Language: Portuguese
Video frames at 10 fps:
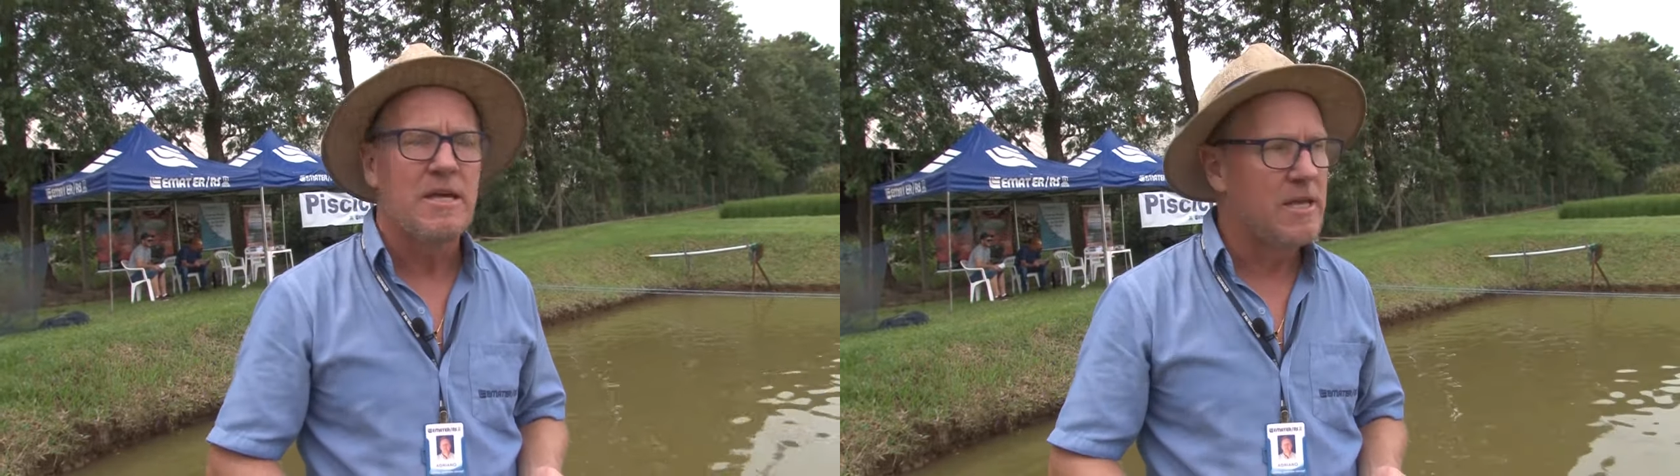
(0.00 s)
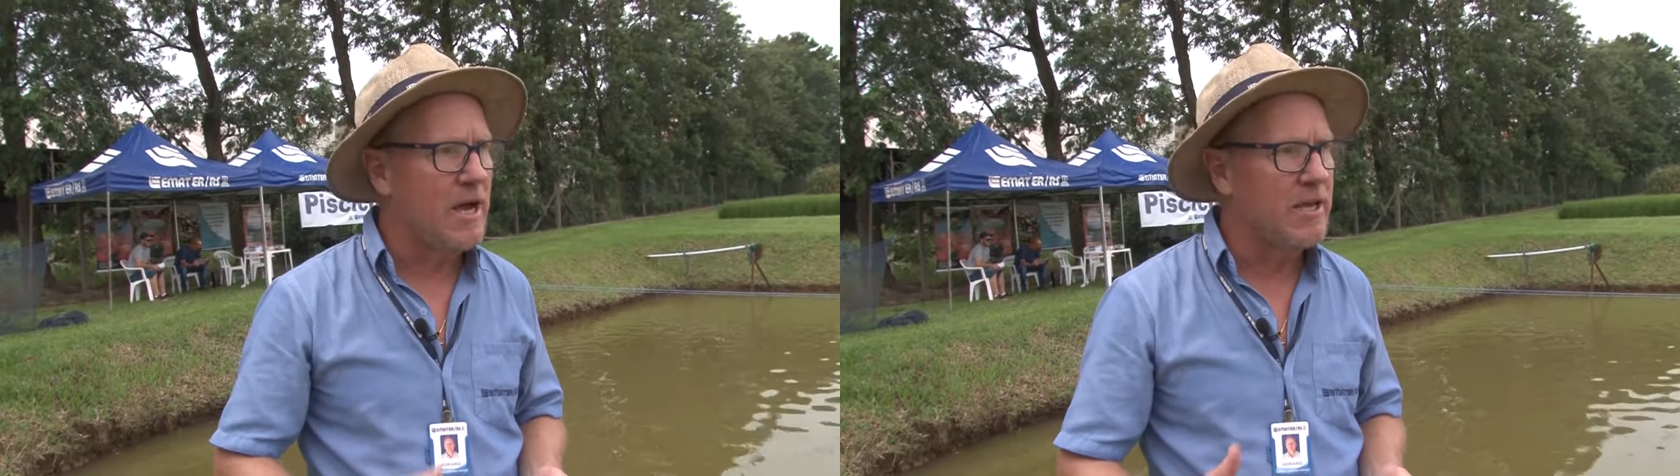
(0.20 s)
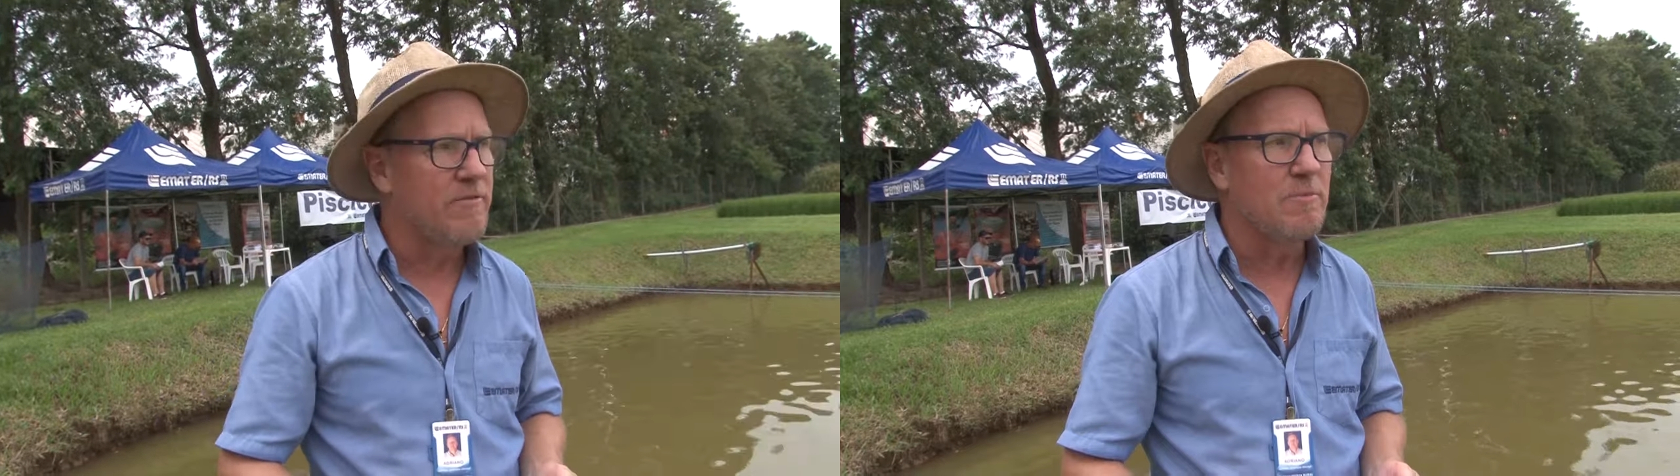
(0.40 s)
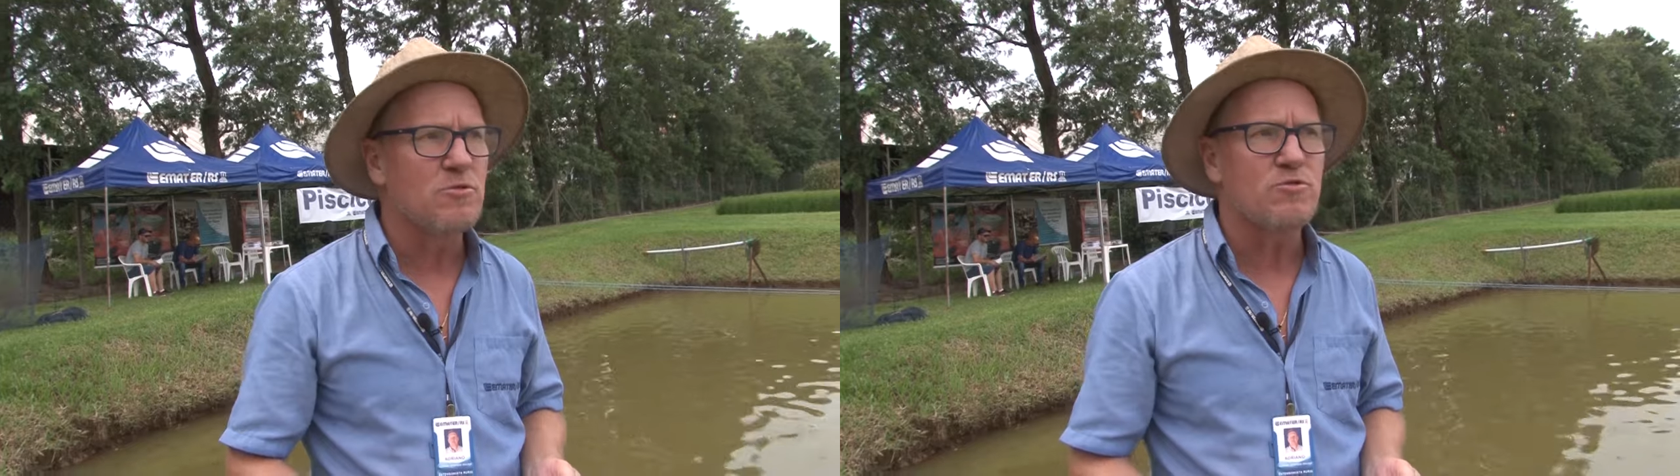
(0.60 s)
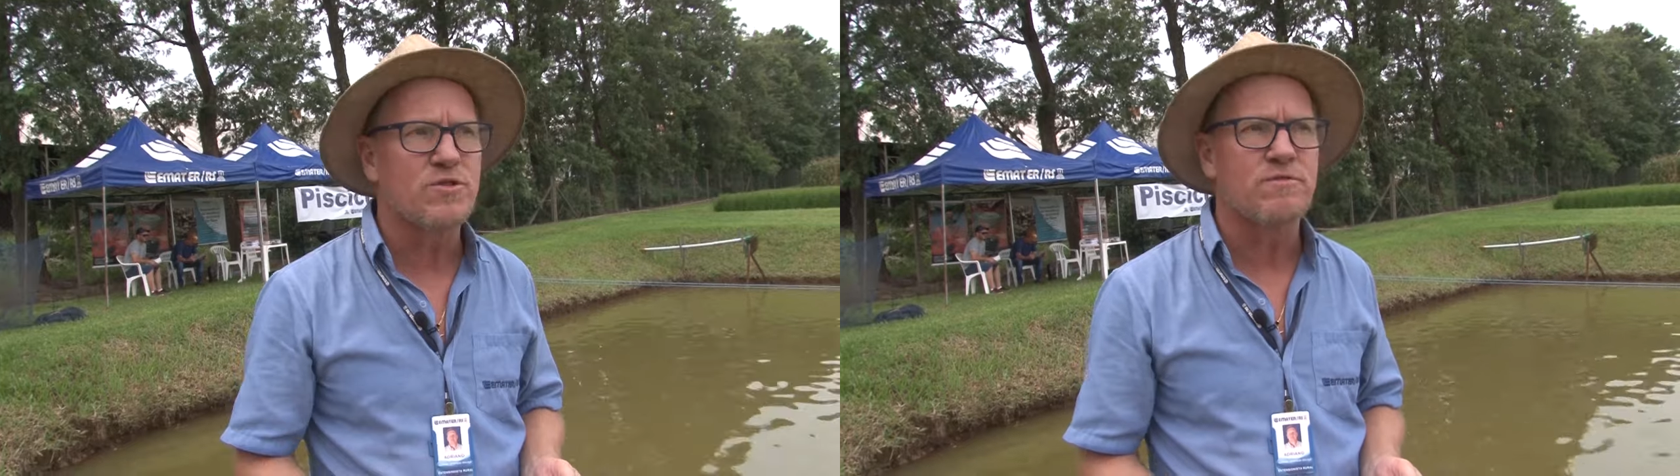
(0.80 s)
E aí
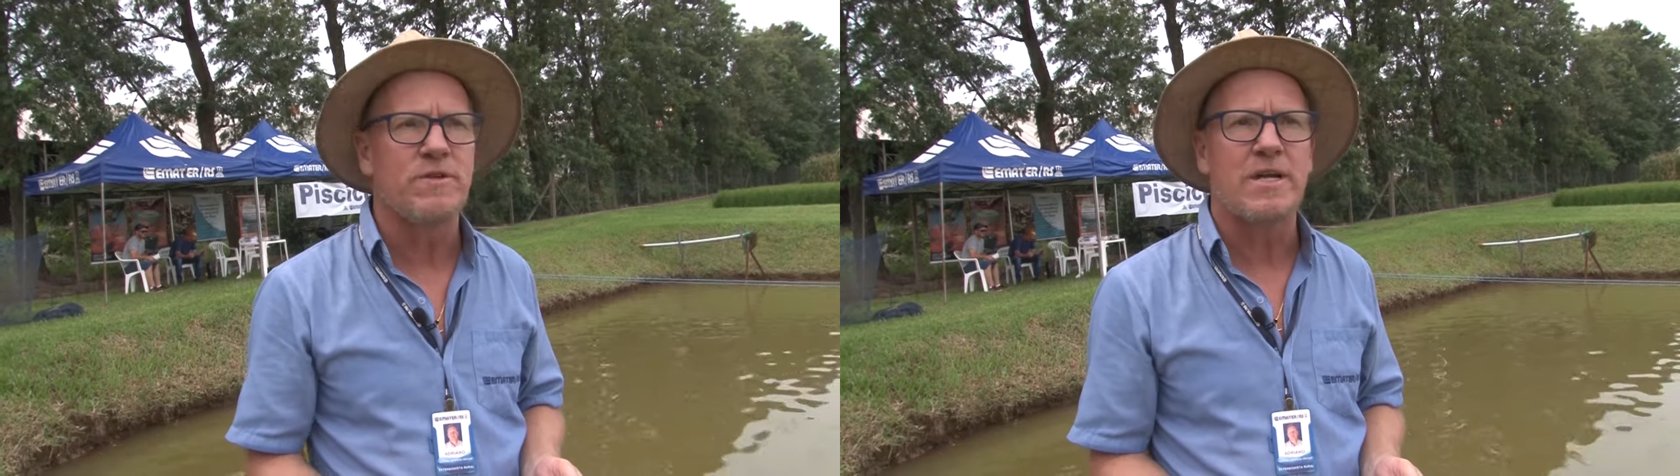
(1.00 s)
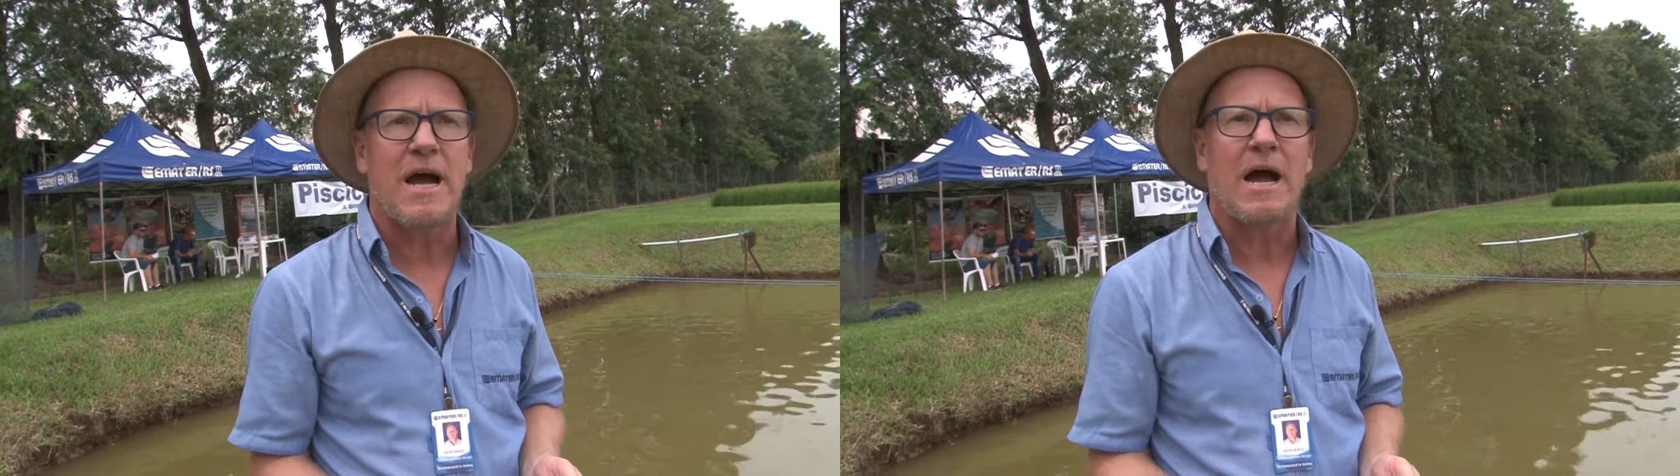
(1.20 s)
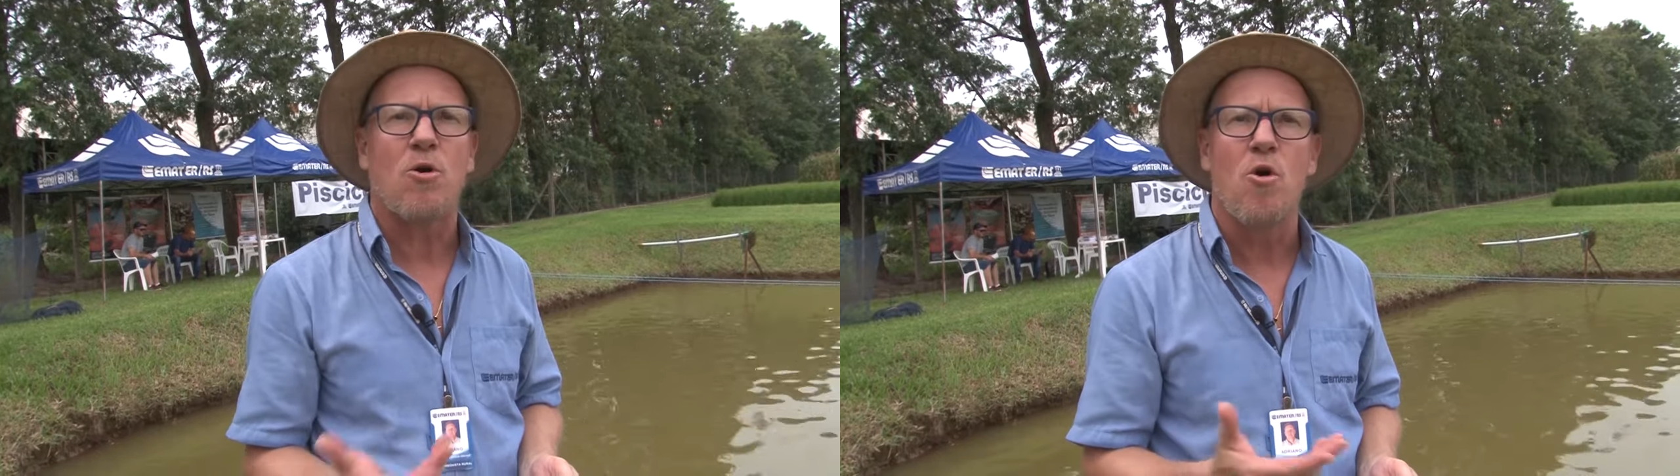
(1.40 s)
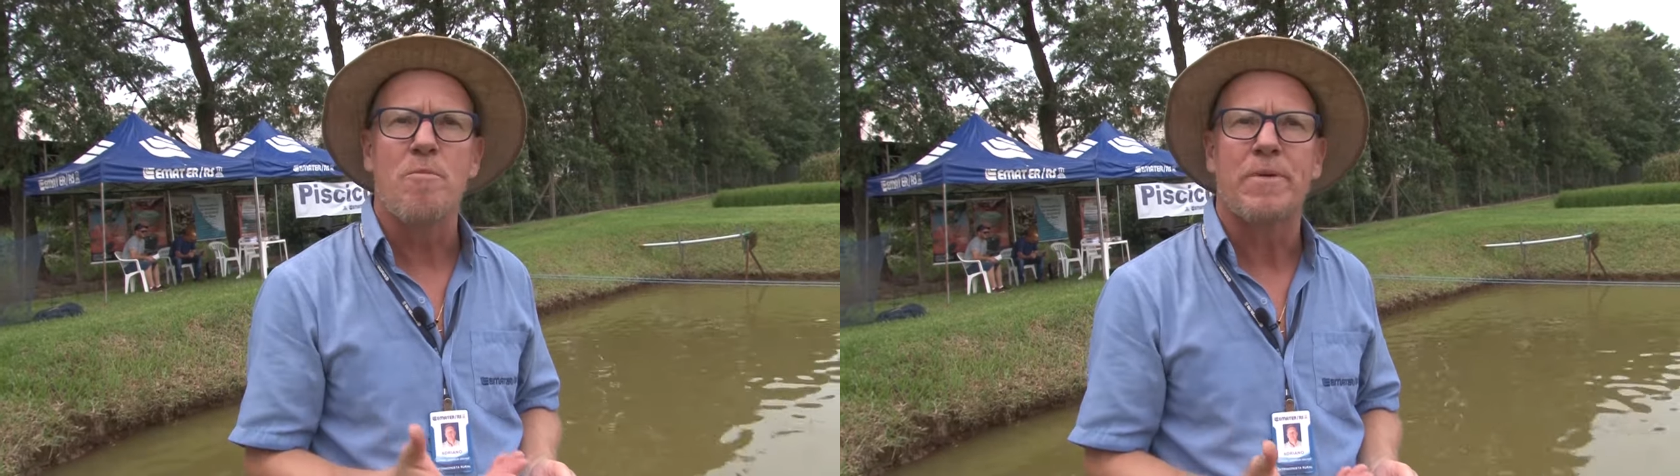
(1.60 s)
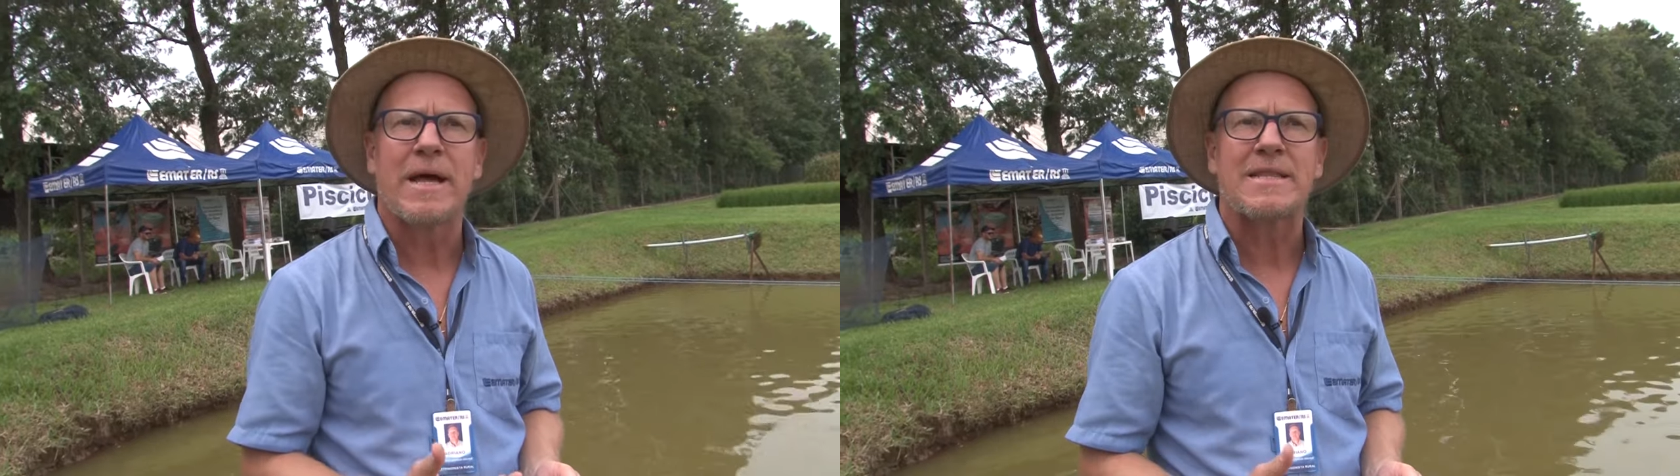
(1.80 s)
vamos ver a
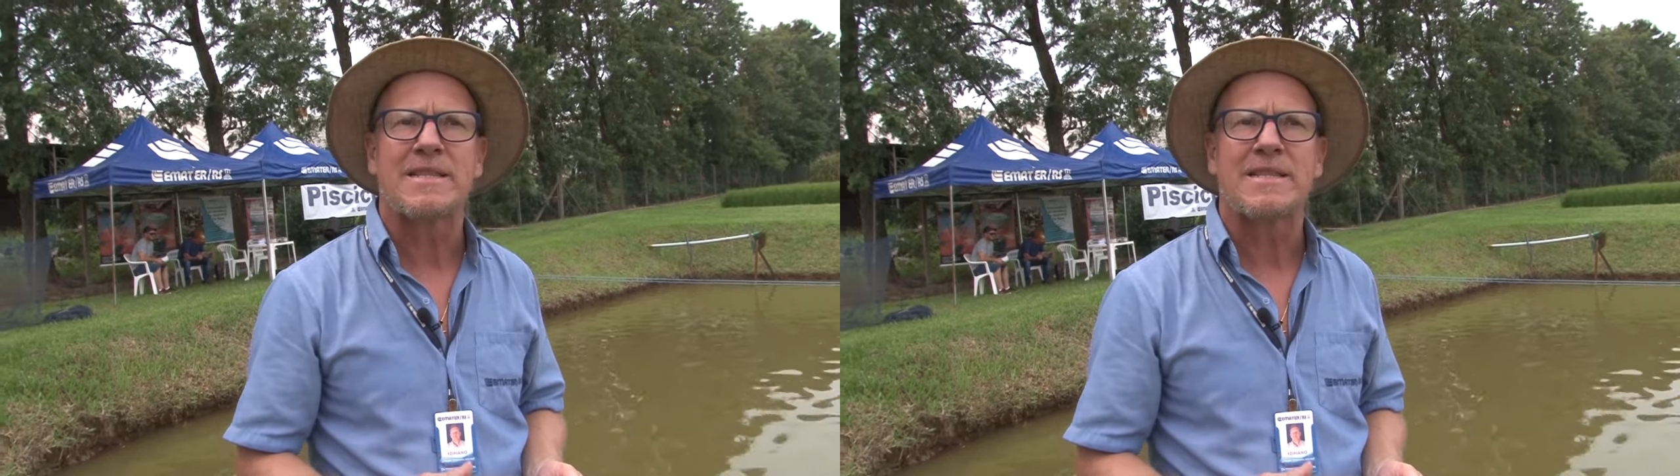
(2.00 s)
compra